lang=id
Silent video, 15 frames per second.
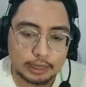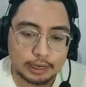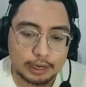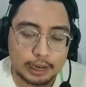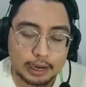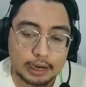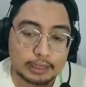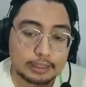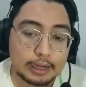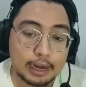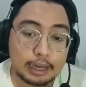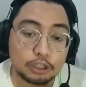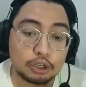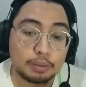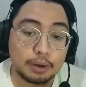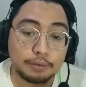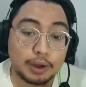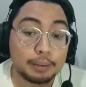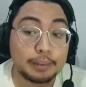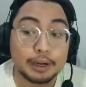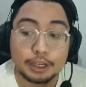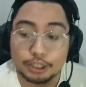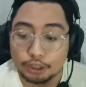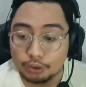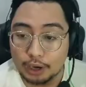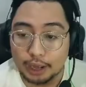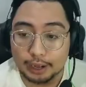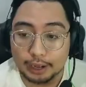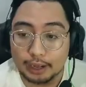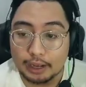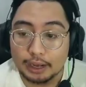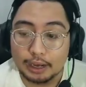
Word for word: Jadi ya kalian silahkan coba farming di situlah ya.